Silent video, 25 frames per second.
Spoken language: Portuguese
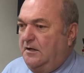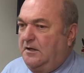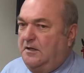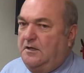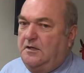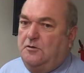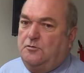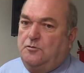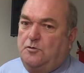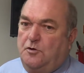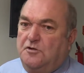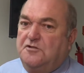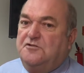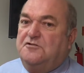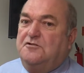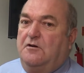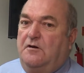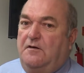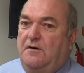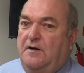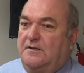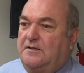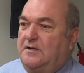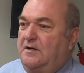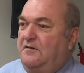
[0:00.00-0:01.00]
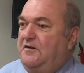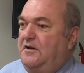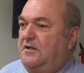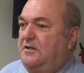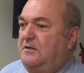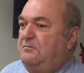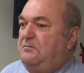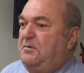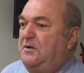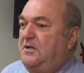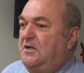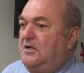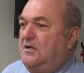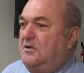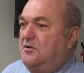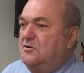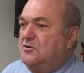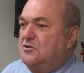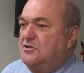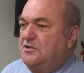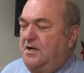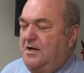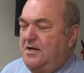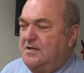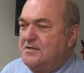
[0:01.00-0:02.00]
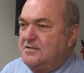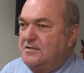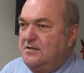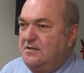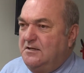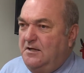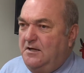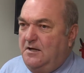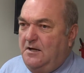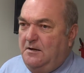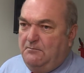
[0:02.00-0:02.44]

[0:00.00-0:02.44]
que todos são através de pedido de urgência,